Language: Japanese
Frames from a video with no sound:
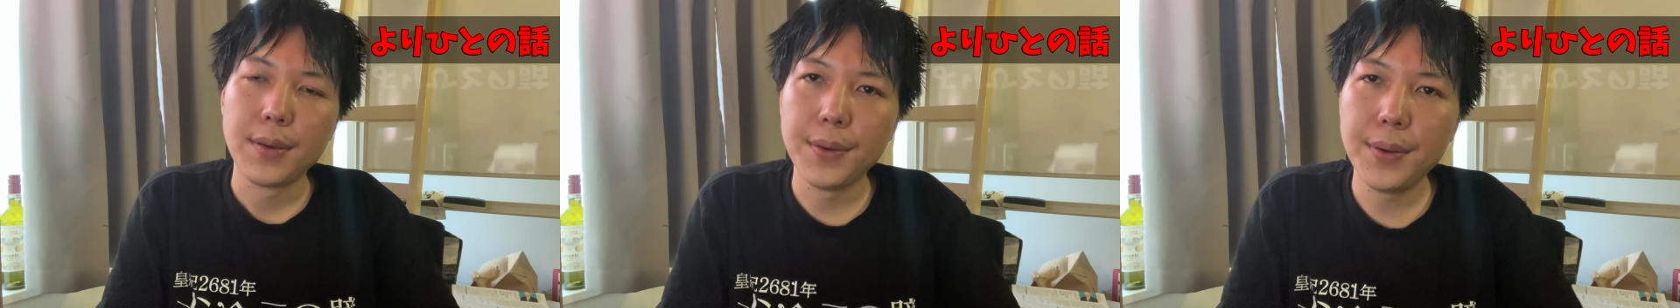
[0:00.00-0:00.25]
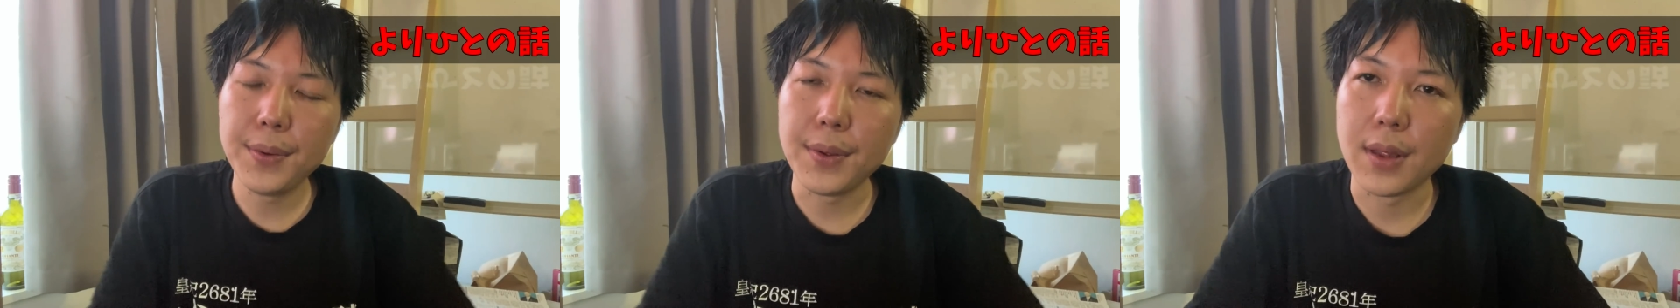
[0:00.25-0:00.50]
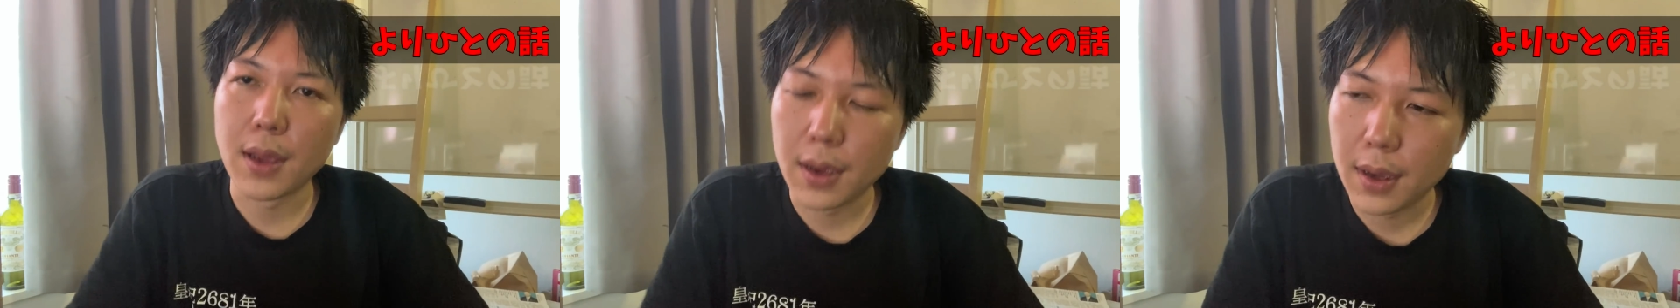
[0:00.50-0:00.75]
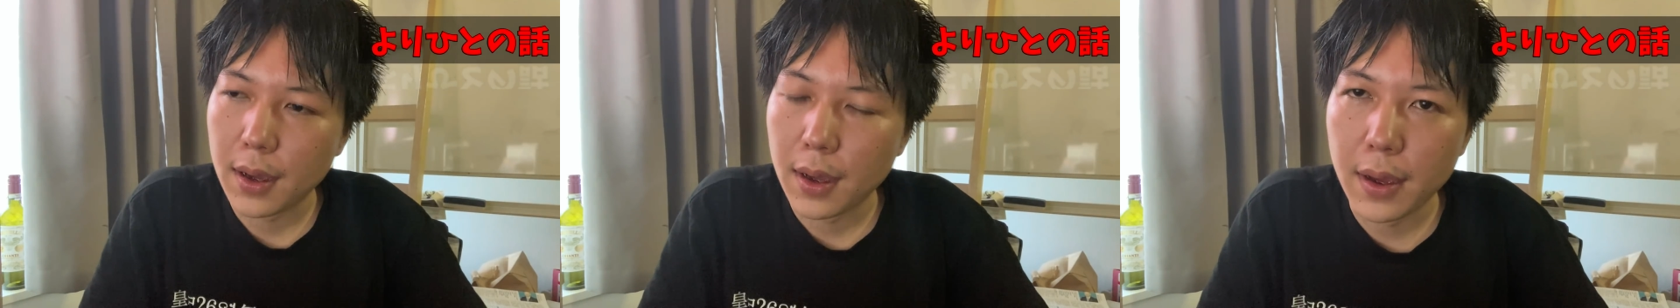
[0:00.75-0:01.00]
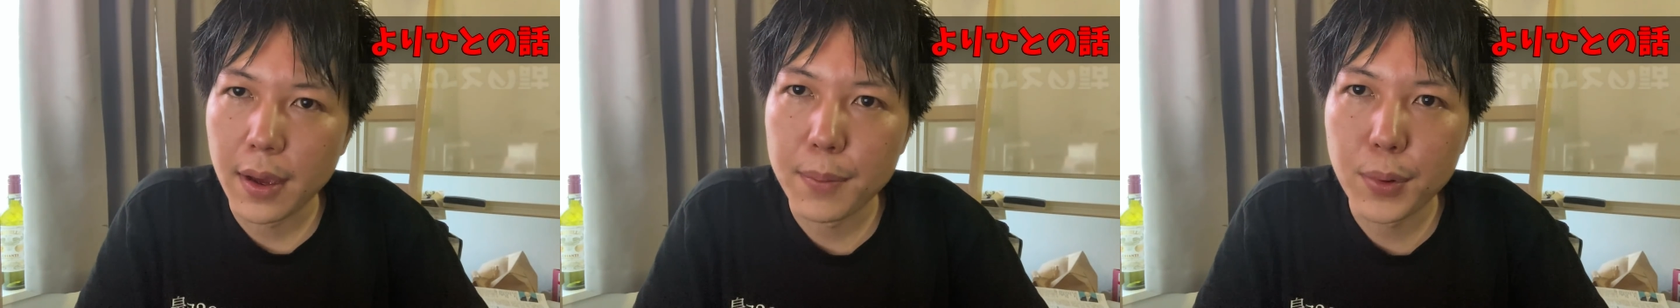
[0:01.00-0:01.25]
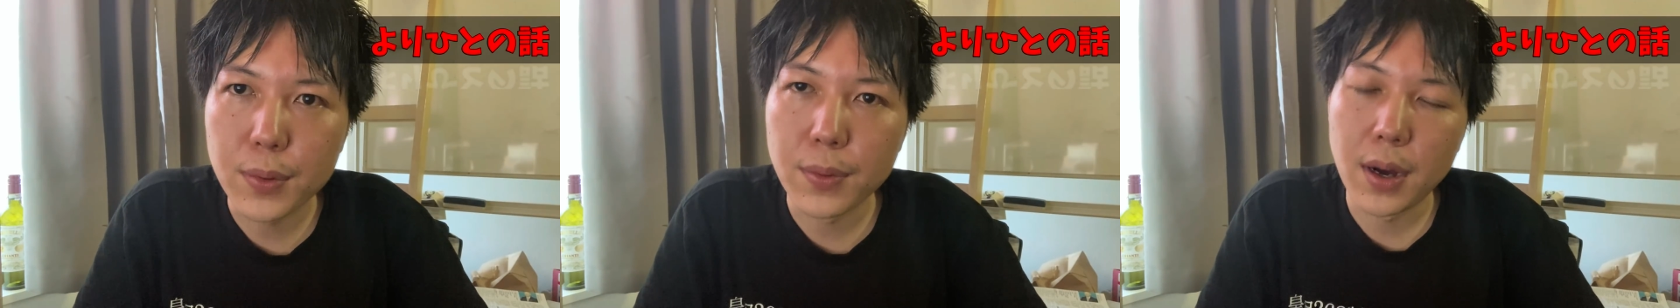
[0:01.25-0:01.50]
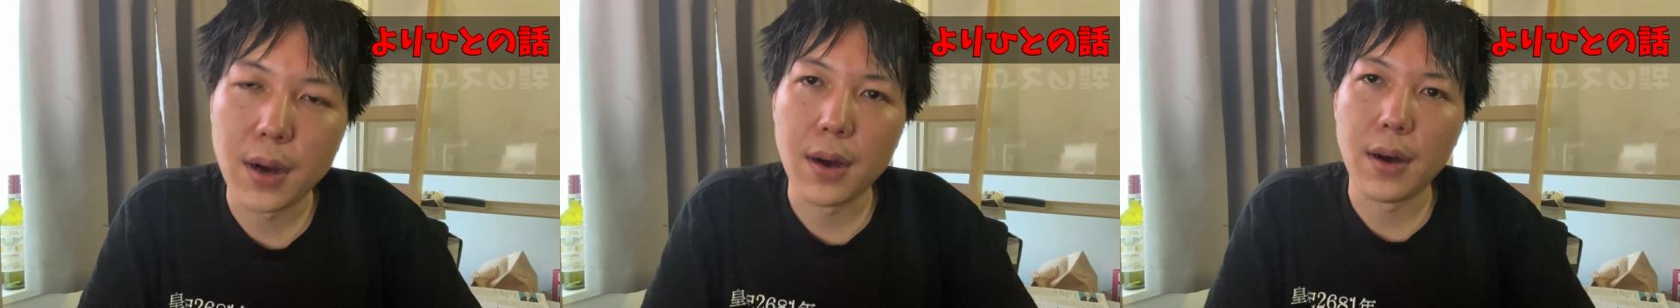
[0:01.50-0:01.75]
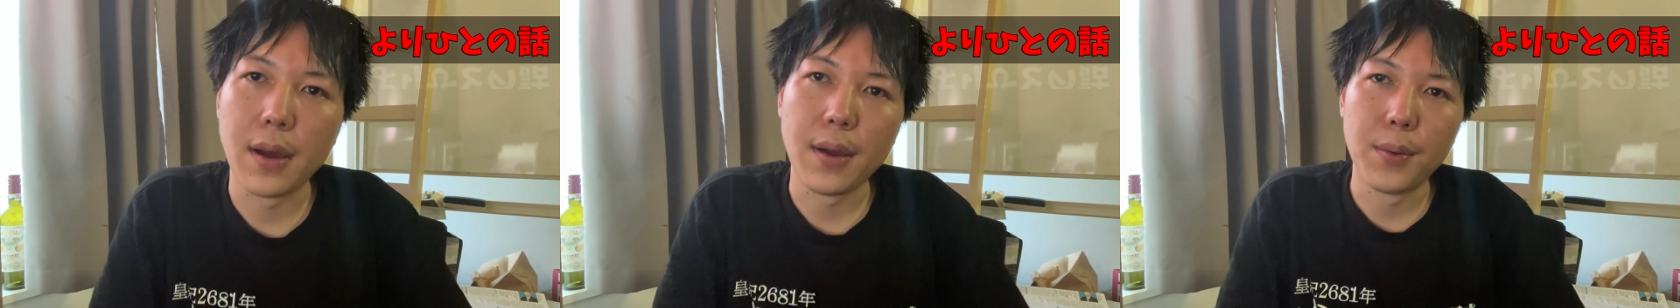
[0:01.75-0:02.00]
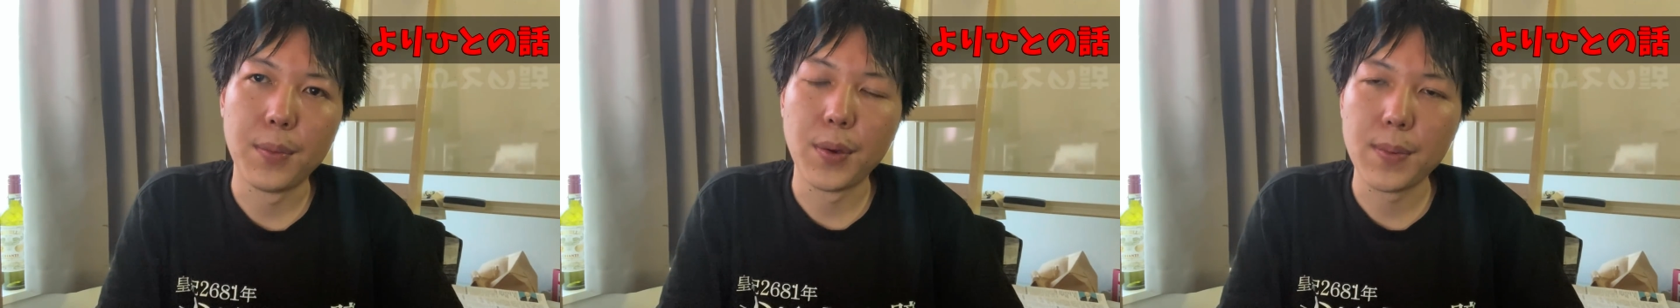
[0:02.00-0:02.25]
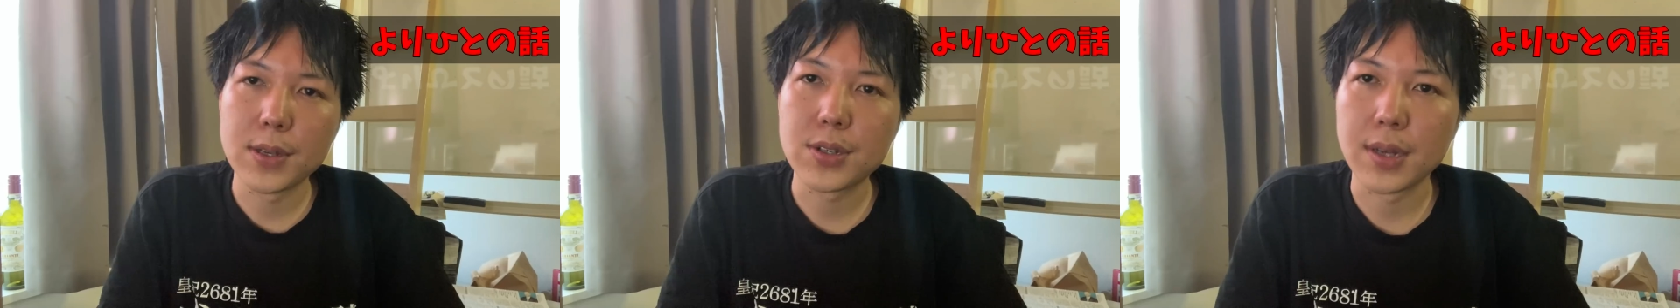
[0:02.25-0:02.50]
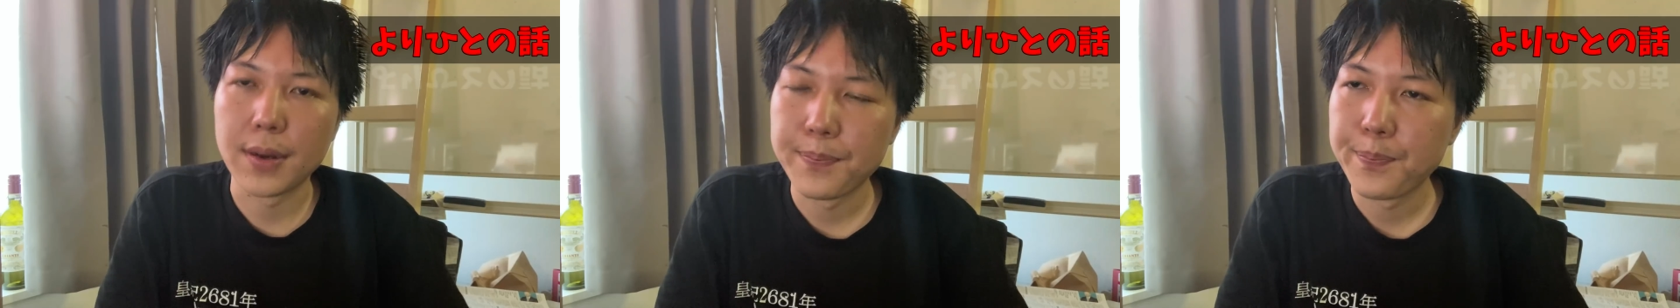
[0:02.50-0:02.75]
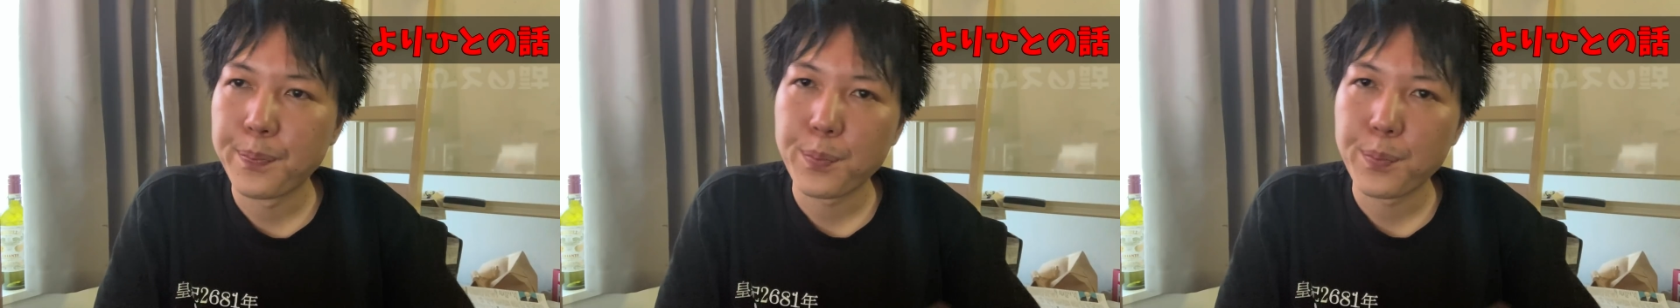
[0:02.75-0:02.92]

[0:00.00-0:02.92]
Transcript: いうふうにね、えー、僕は、えー、思いました。